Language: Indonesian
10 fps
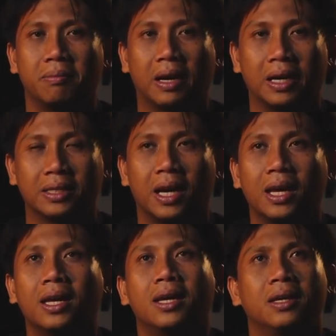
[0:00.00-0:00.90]
Makanya
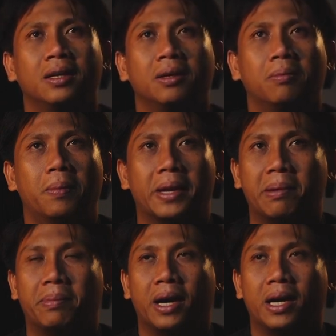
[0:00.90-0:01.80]

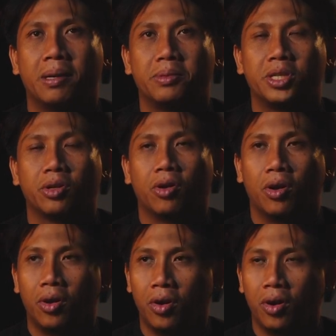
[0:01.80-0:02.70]
berapa
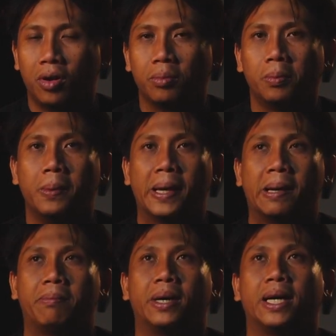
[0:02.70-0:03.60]
psikolog,
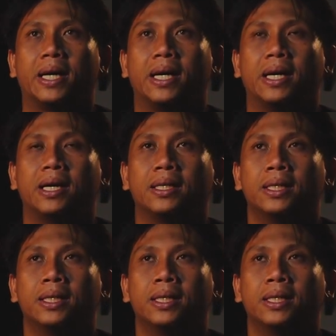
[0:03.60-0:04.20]
berapa